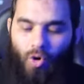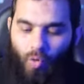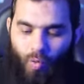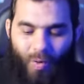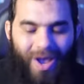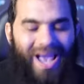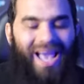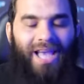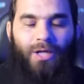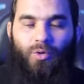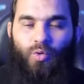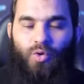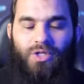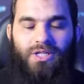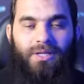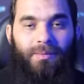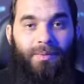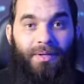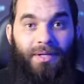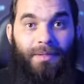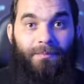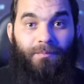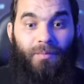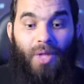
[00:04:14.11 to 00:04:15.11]

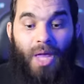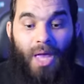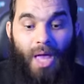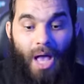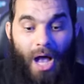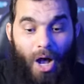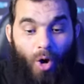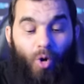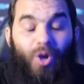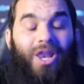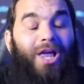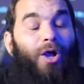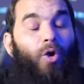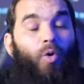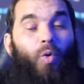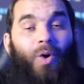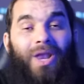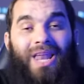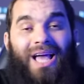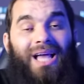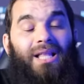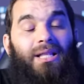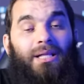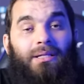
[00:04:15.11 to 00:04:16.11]
71 هقول لك
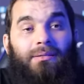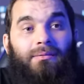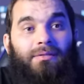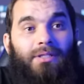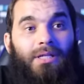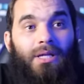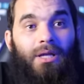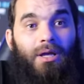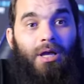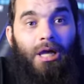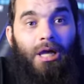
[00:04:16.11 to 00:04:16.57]
هو العدد